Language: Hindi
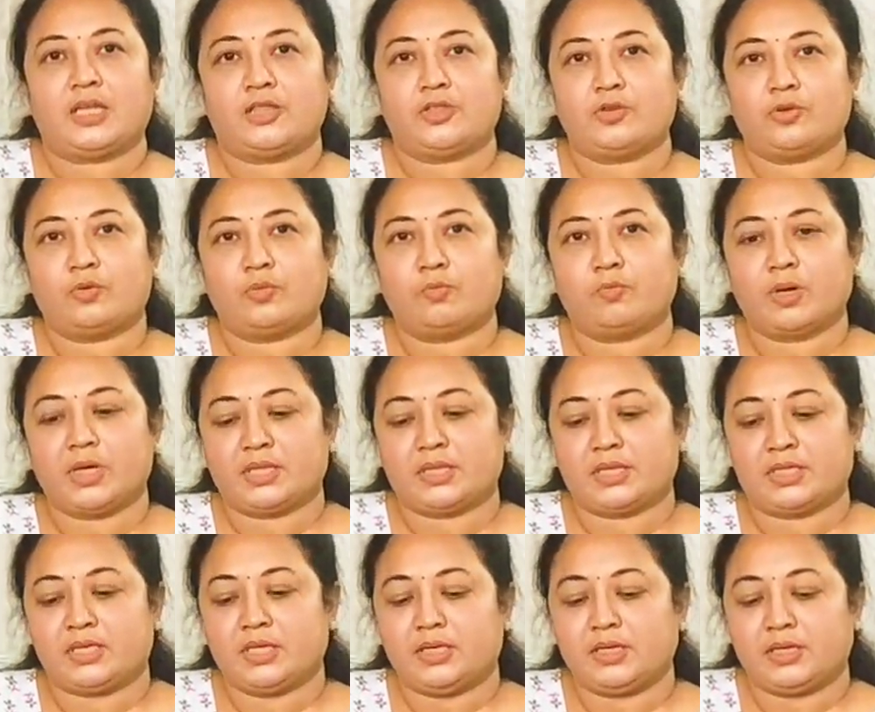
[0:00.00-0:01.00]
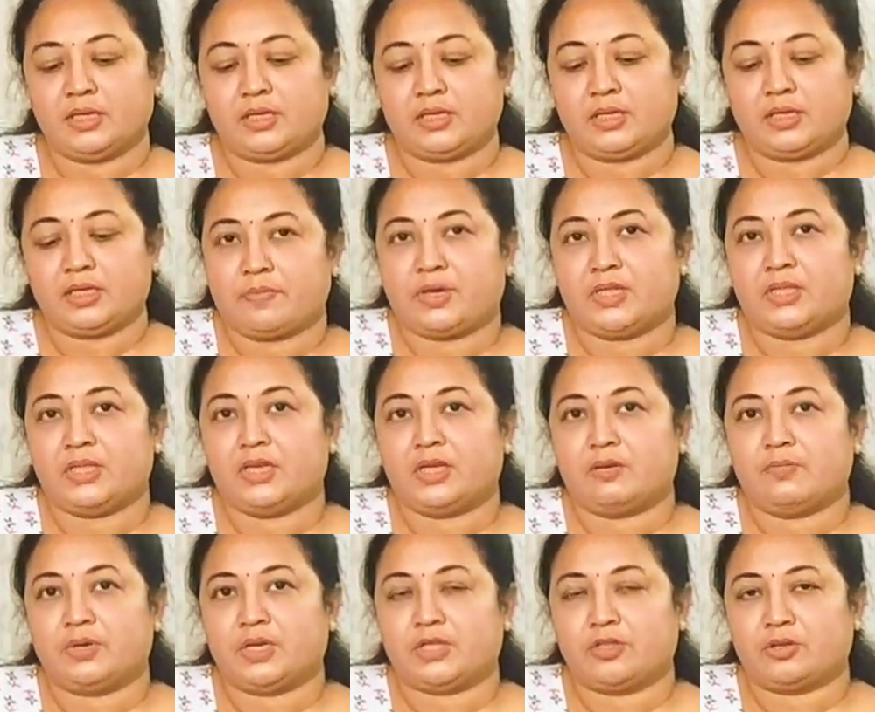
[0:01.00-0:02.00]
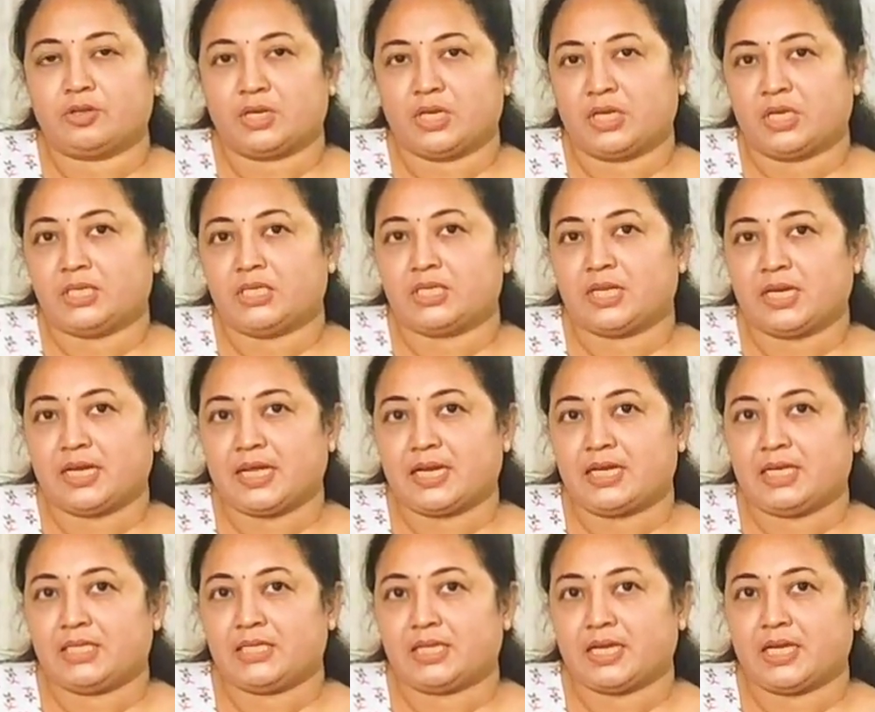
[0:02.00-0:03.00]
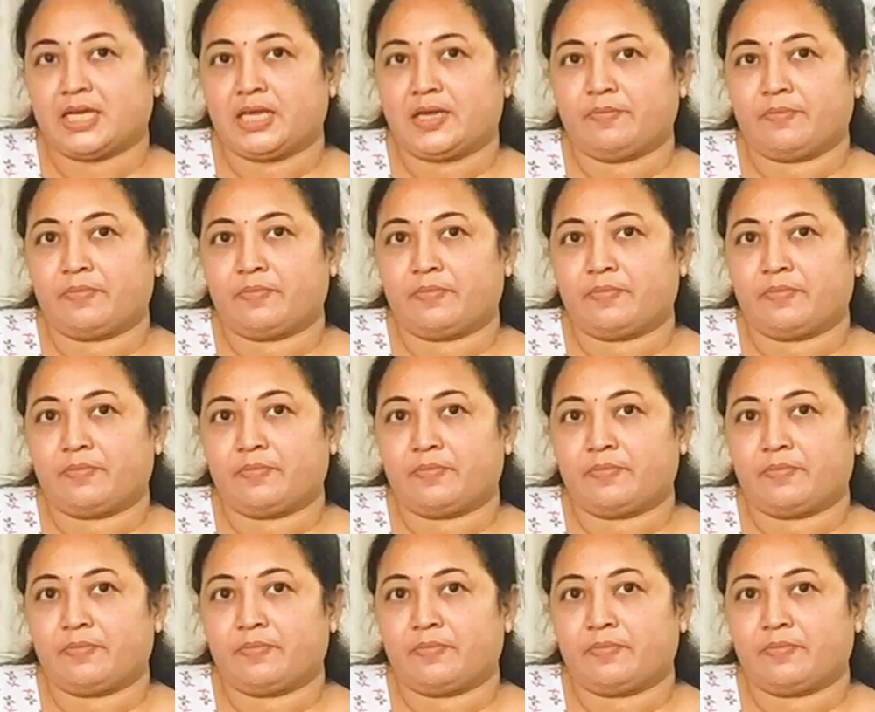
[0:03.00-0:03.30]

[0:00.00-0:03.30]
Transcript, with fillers: ये धूप बत्ती है मंदिर में तो नहीं करनी